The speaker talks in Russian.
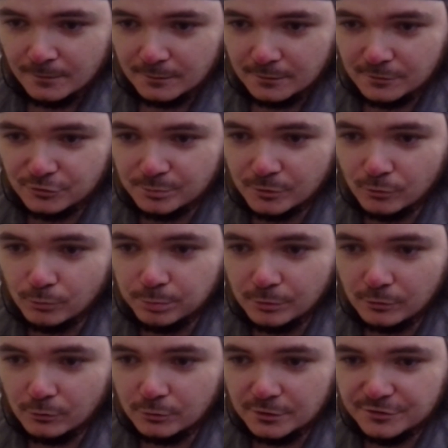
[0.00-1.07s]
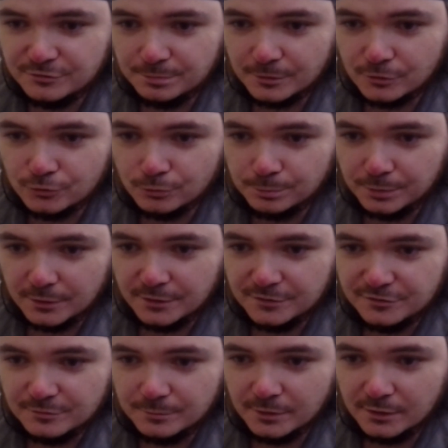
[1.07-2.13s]
Я же могу погуглить, спрошу, пока
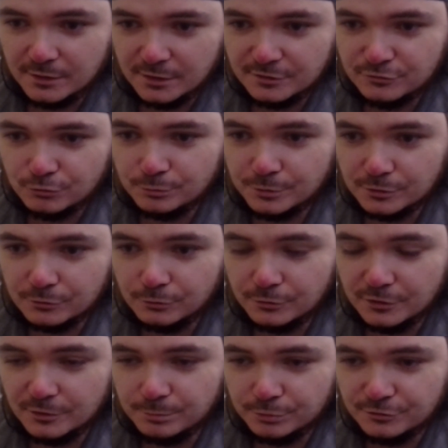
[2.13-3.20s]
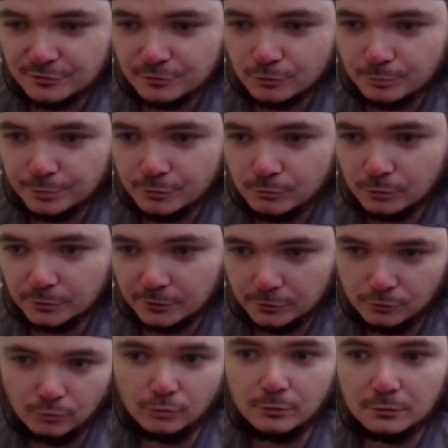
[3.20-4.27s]
тебя Крас умер до или после Рубикона.
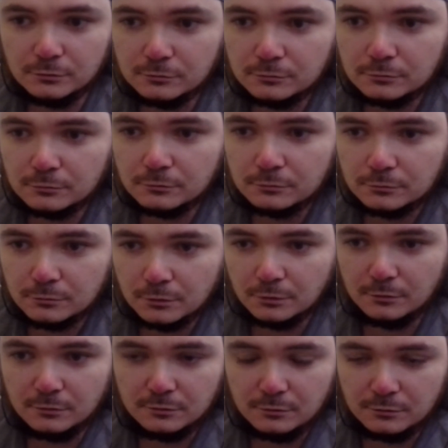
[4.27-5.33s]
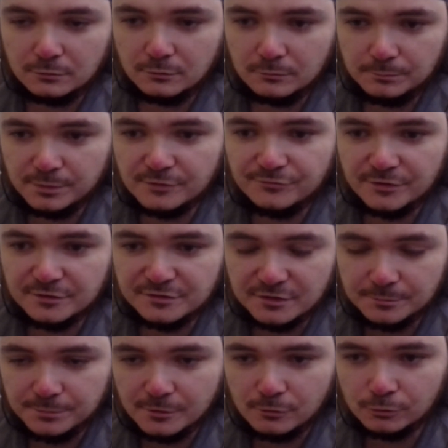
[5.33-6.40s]
До. Э, парфянский
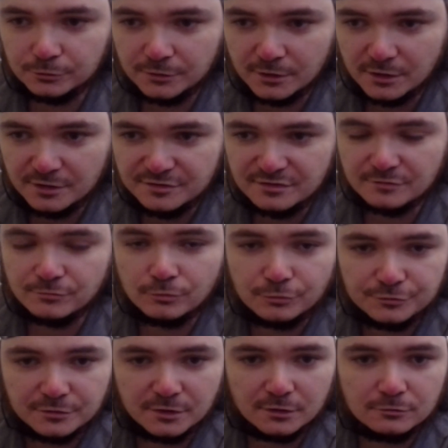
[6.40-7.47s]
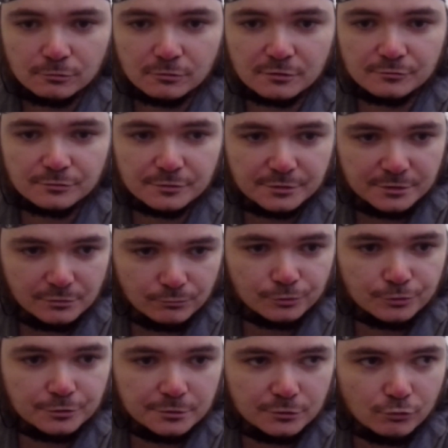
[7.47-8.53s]
поход Краса, в ходе которого его
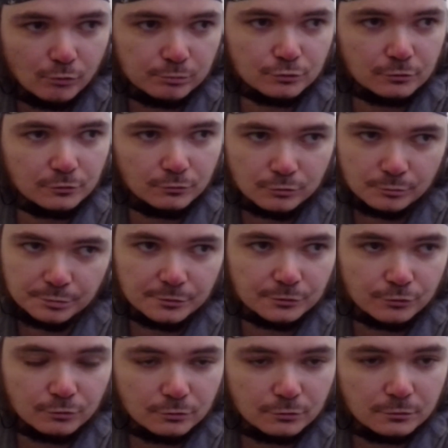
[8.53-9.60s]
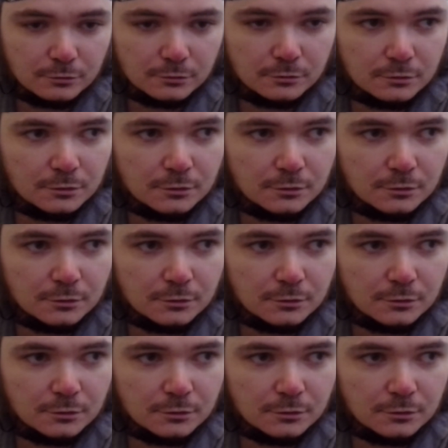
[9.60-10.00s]
и ёбнули, он был до.